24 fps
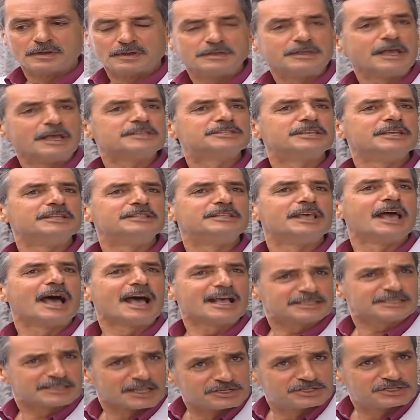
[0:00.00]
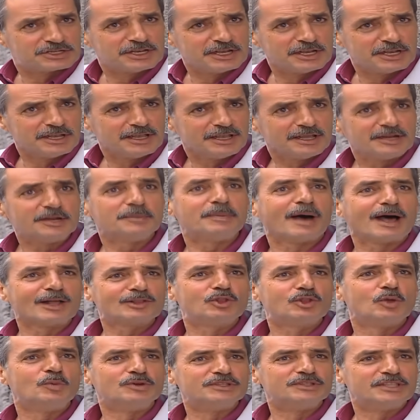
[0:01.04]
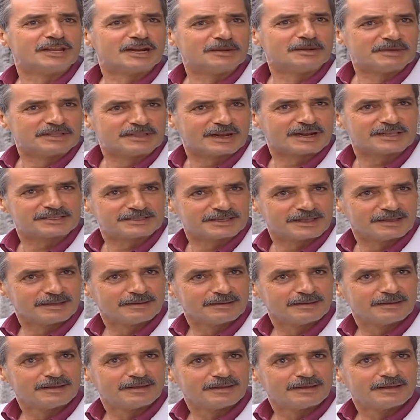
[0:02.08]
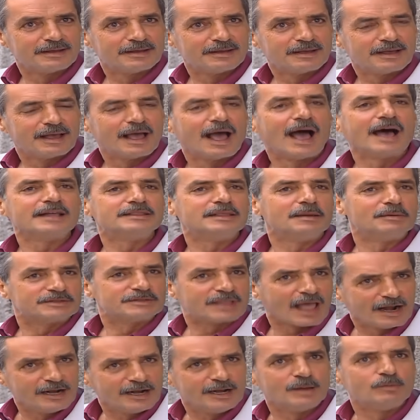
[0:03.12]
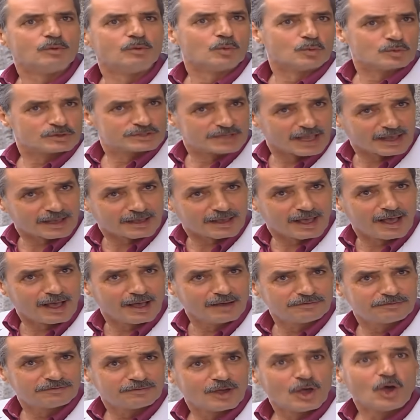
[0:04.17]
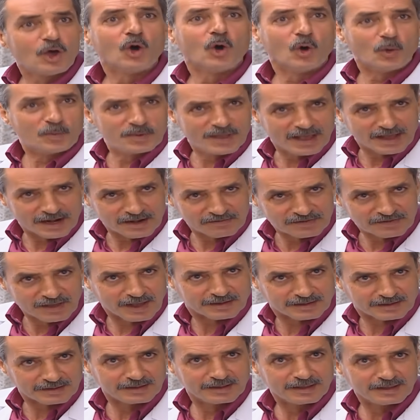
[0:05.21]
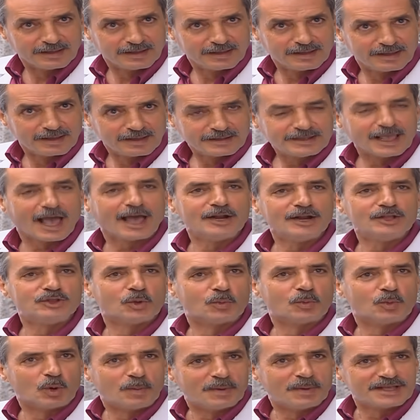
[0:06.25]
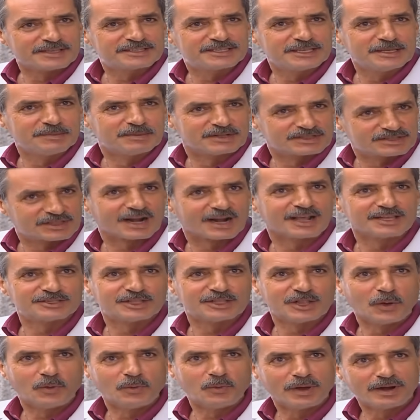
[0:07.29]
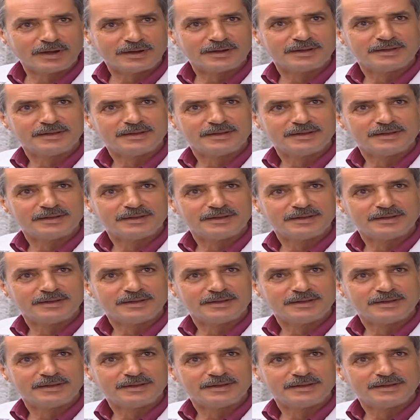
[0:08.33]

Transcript: يا سيدي أحسن شي نبعث له مدير المدرسة هذا متعلم ومثقف وبيعرف يحكي يعني دبلوماسي من الطراز الأول